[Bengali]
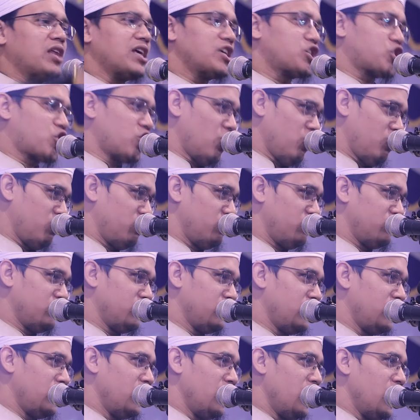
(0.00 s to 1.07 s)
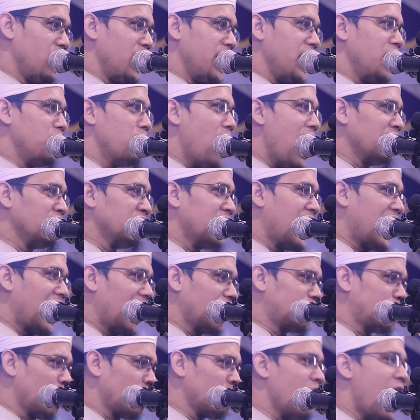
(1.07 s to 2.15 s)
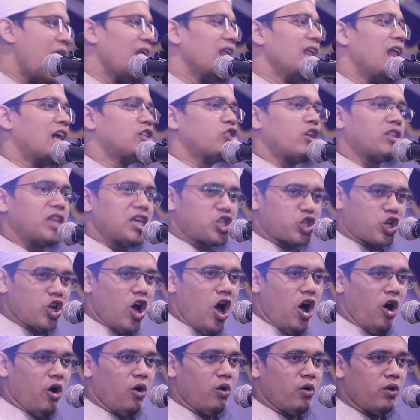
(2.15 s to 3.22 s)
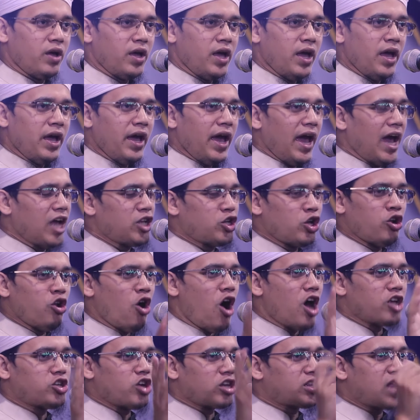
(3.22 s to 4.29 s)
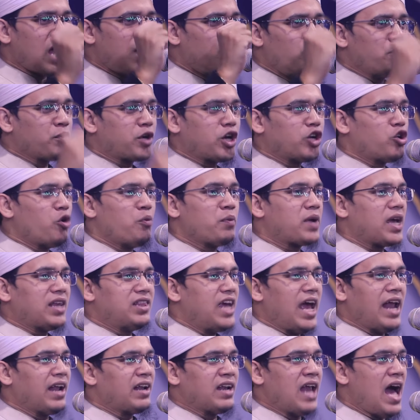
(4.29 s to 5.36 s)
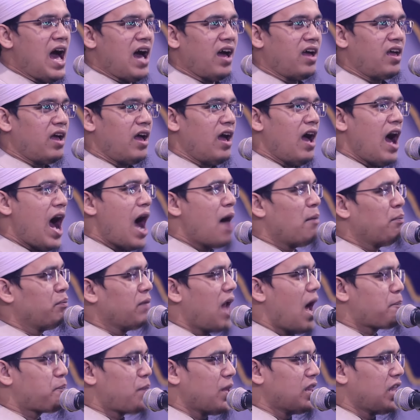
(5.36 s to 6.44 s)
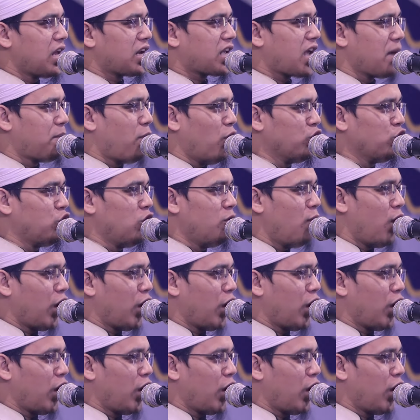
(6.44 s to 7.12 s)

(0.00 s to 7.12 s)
যথেষ্ট ইমানদারের জন্য আল্লাহ যথেষ্ট এই জন্য অযথা হুমকি টুমকি দিয়েন না আমরা আপনাদেরকে বন্ধু